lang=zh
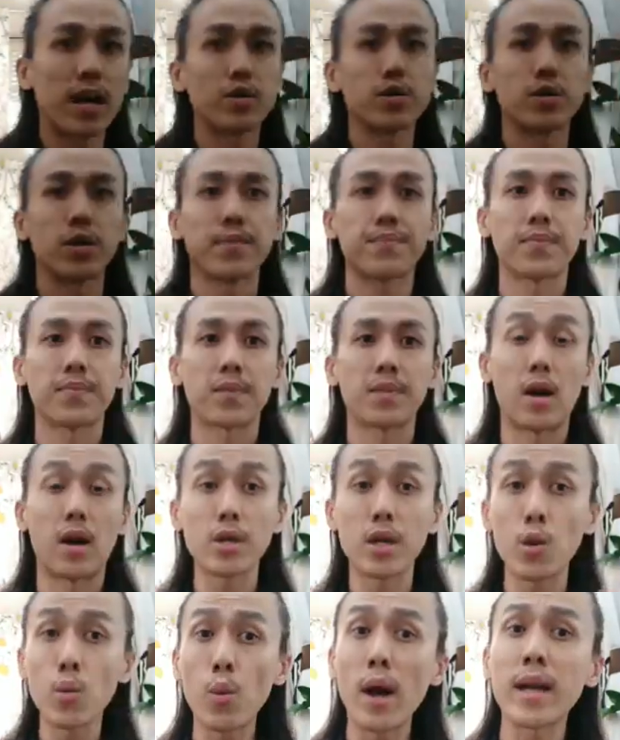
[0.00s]
感觉。然后
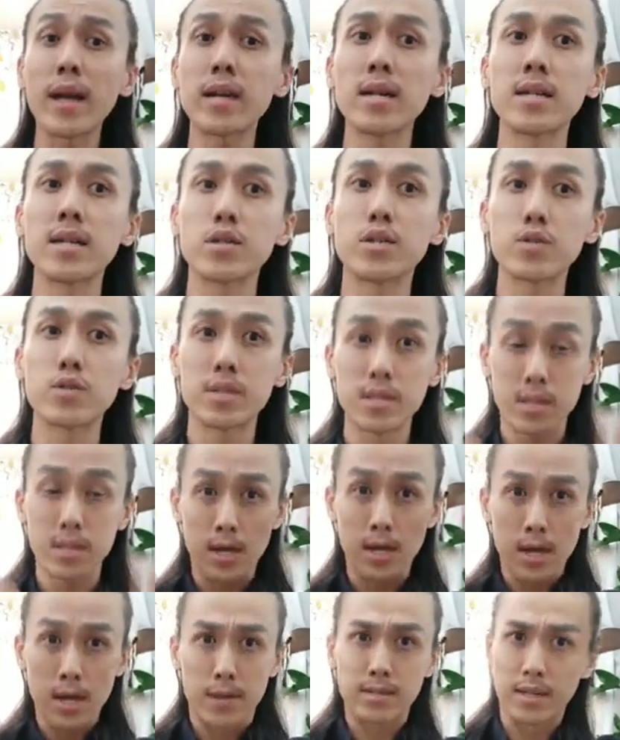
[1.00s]
另外一个呢，就是
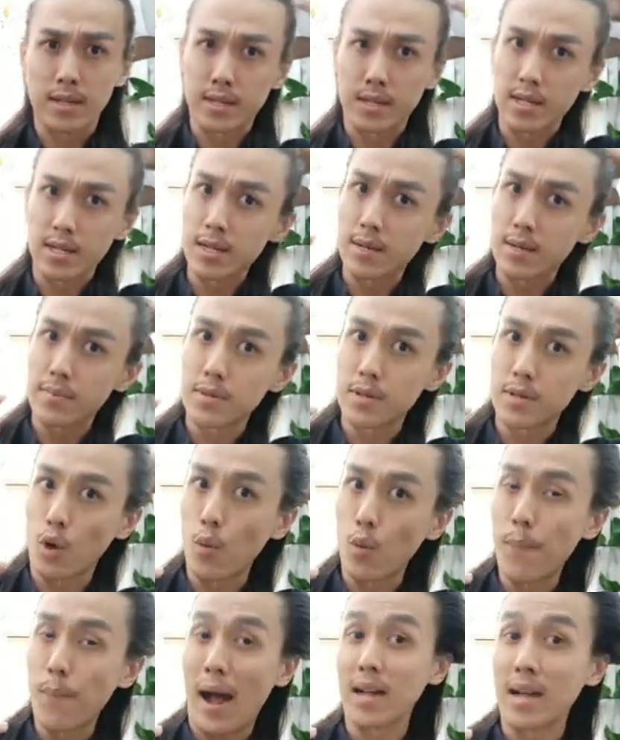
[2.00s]
整个
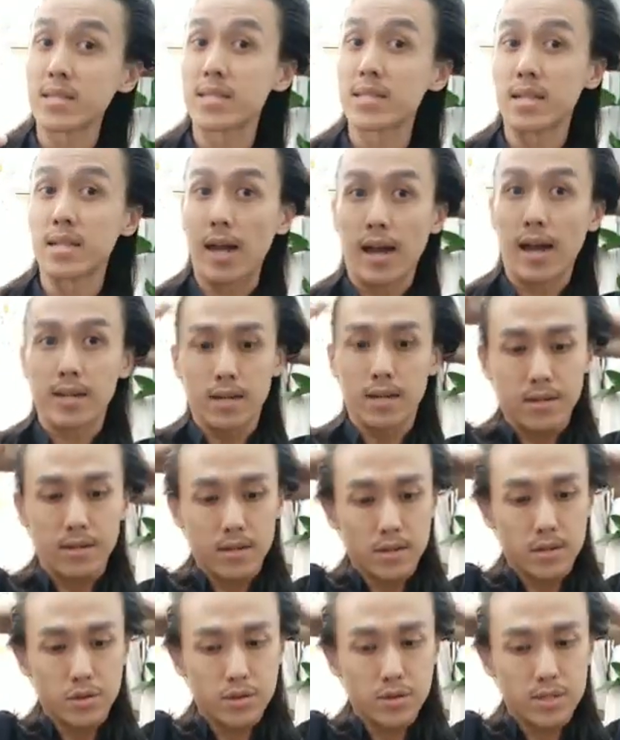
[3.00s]
头绑起来的，
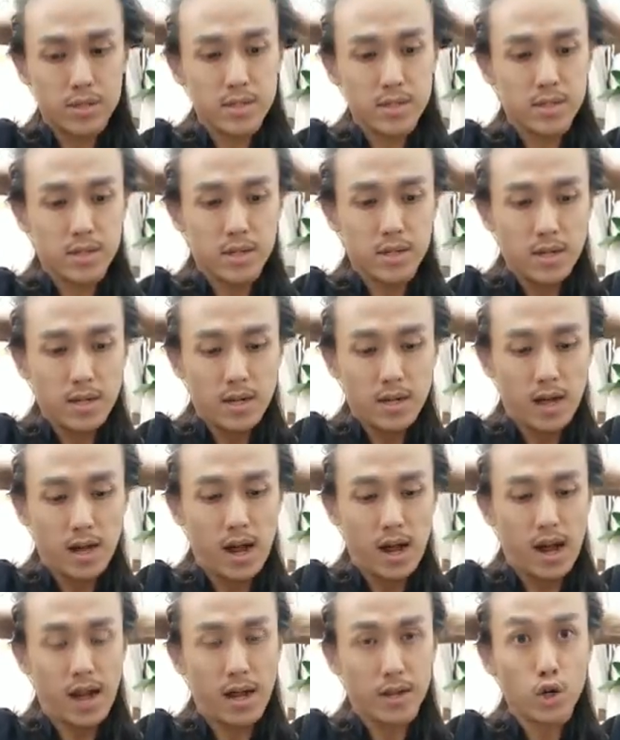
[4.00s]
就是
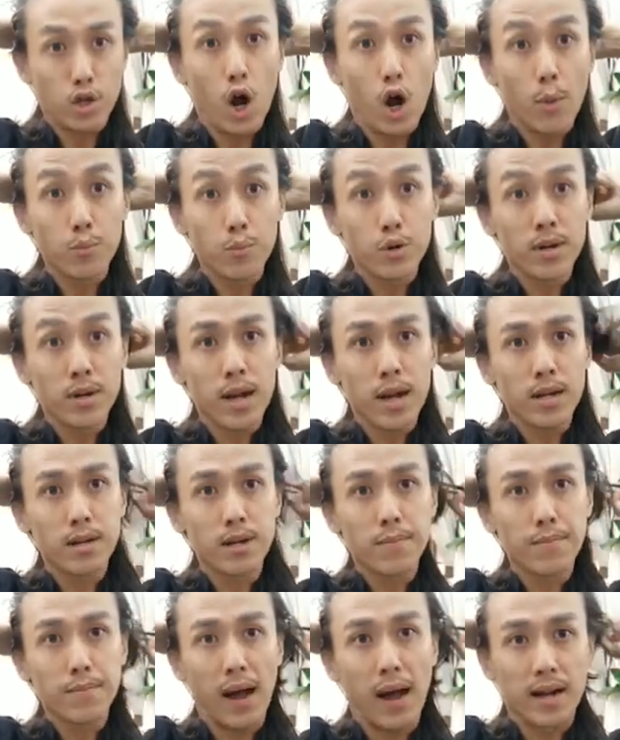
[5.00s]
啊 top 轮呢
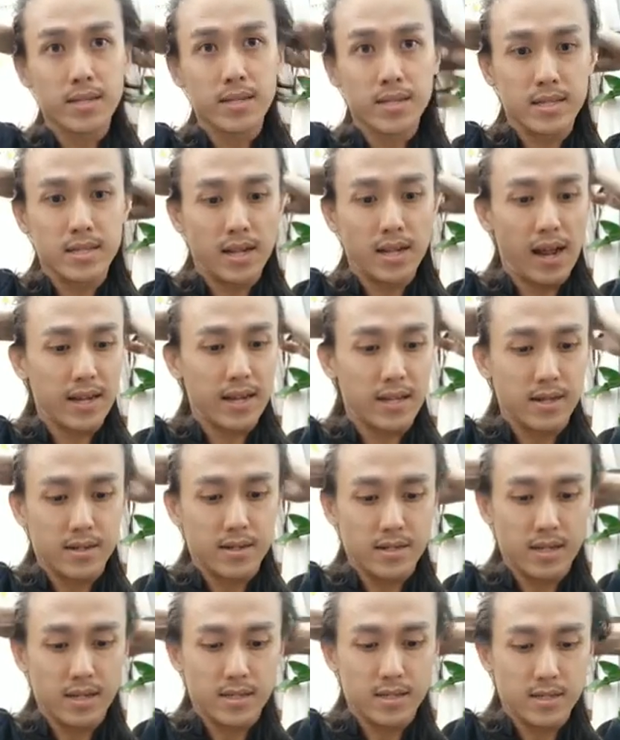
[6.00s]
绑起来的
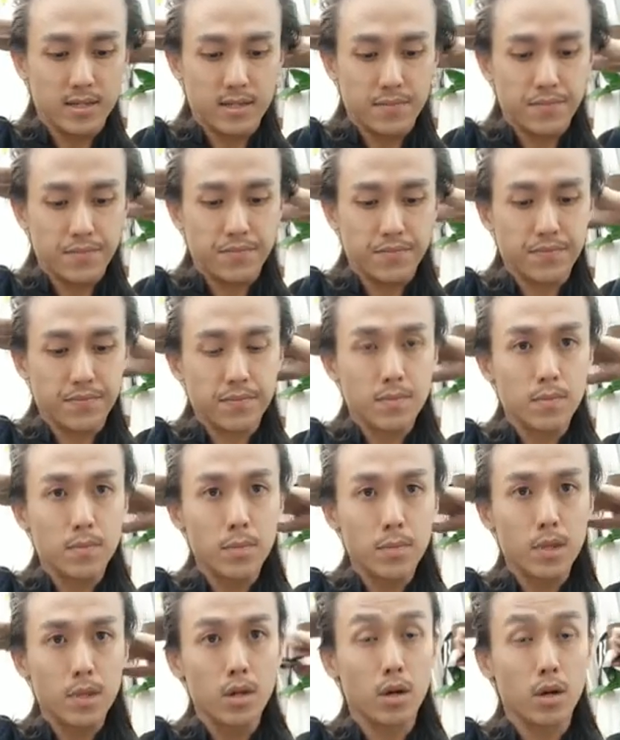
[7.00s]
这样子，
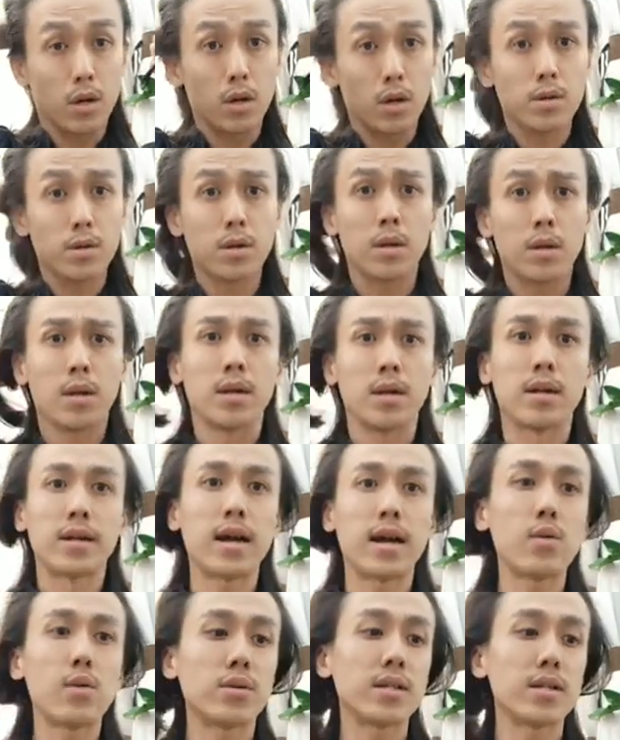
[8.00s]
哦。你
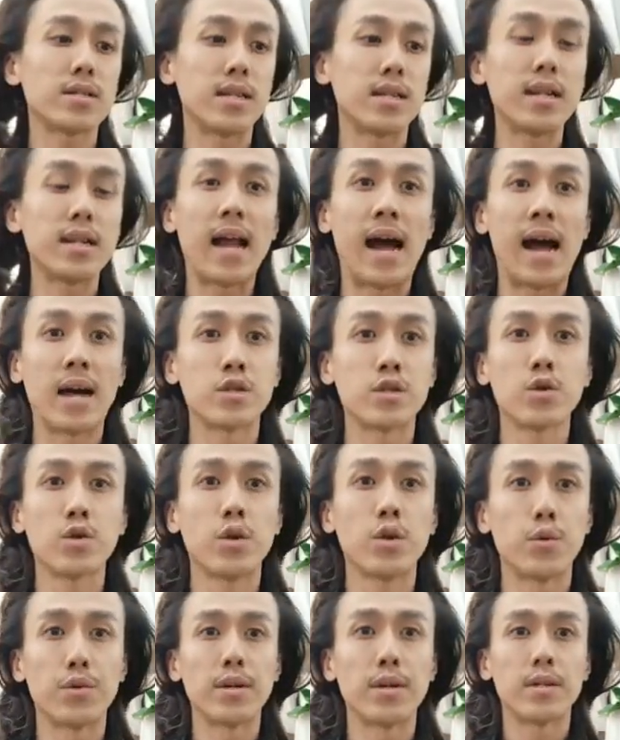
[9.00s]
看我这样子一拉，它就
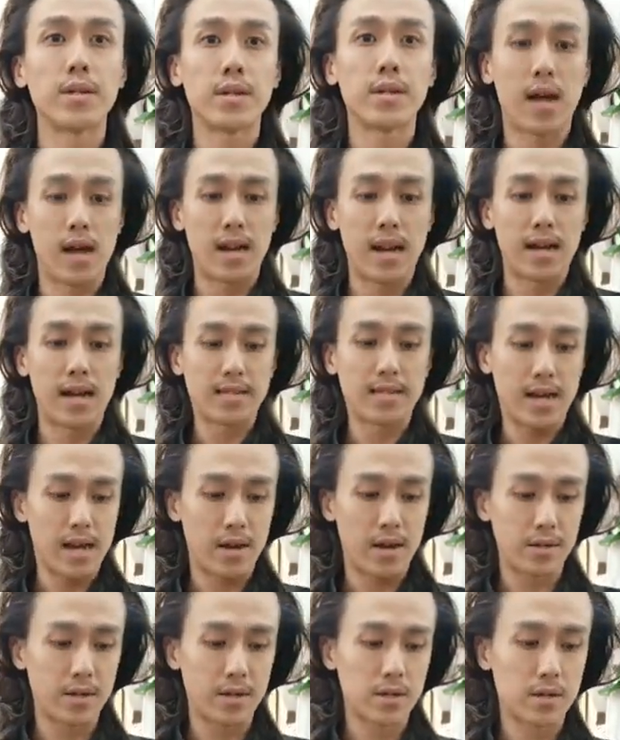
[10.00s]
很容易啊拉下
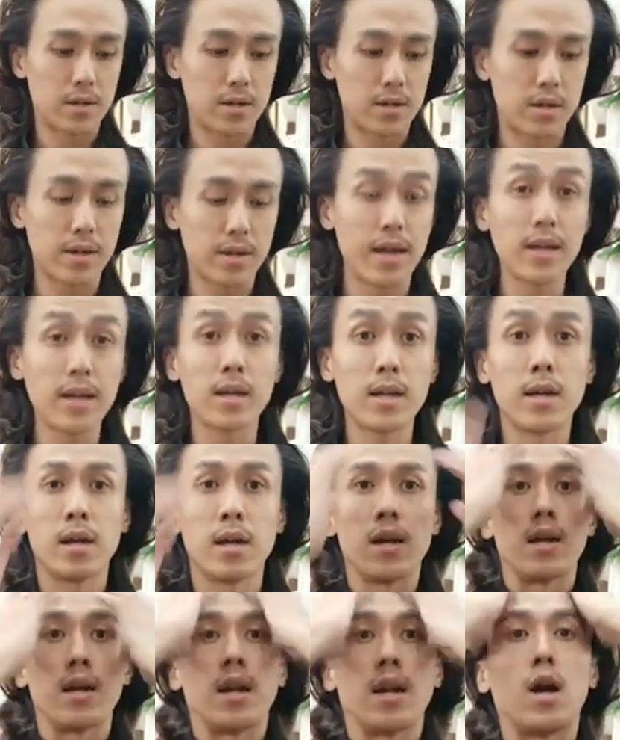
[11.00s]
来了。OK，
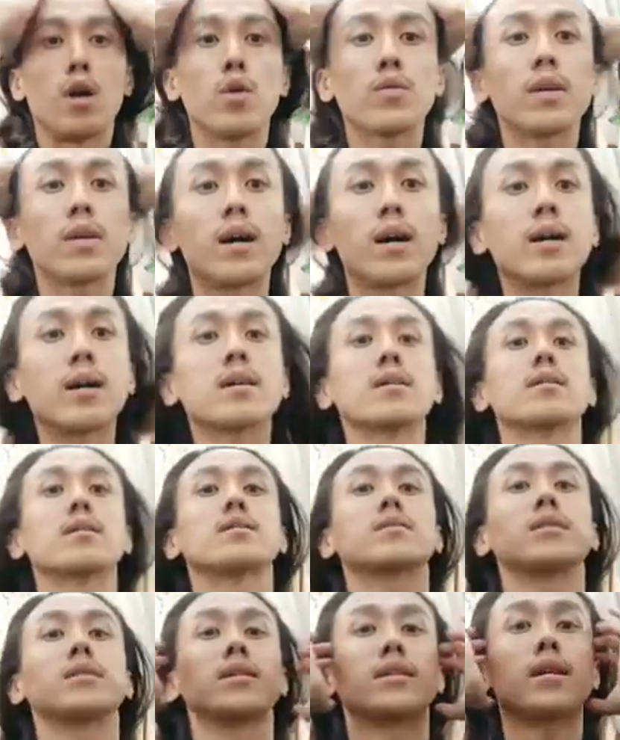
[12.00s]
然后呢，
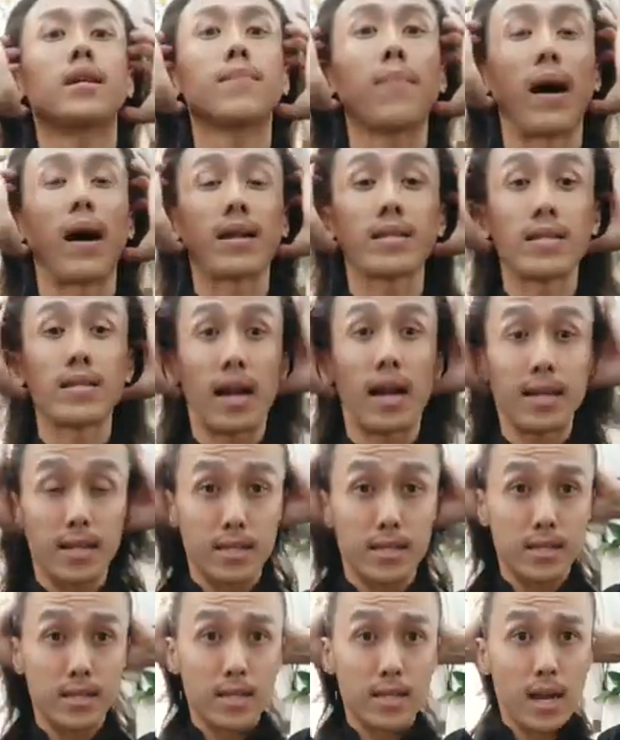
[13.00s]
整个绑起来也
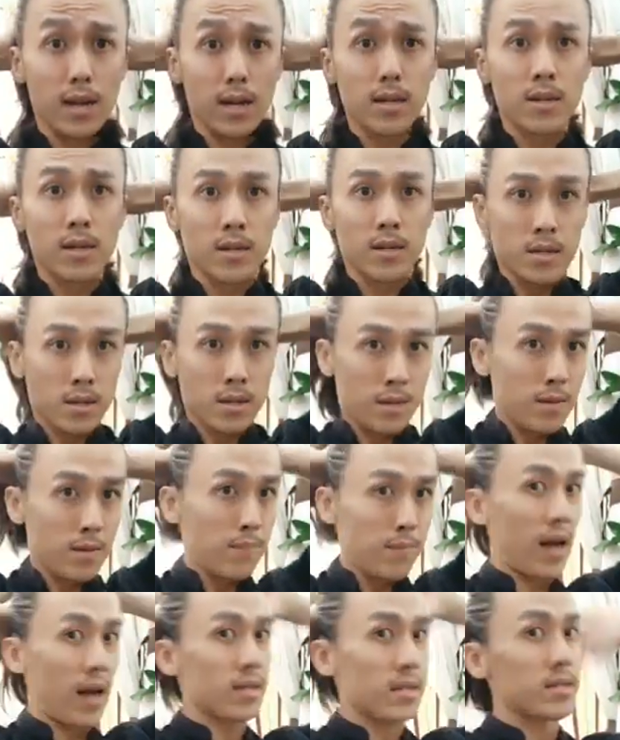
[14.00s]
是一样，
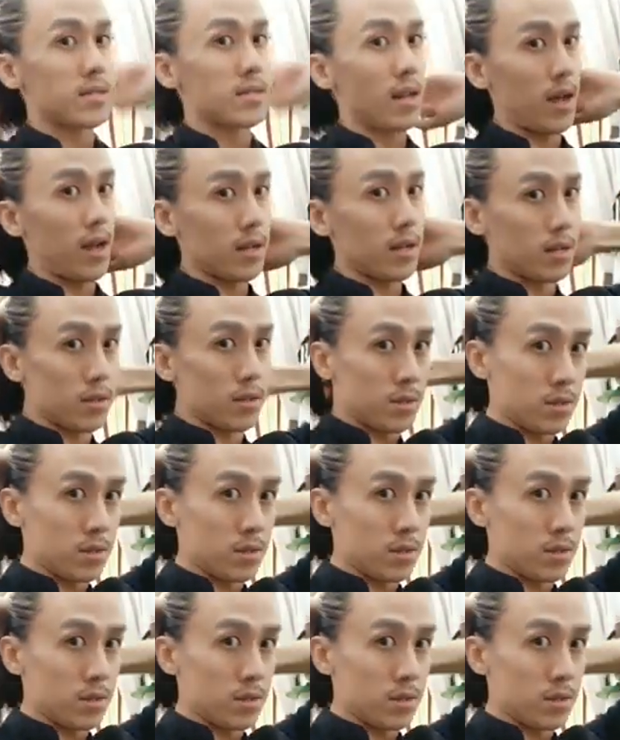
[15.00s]
绑起来。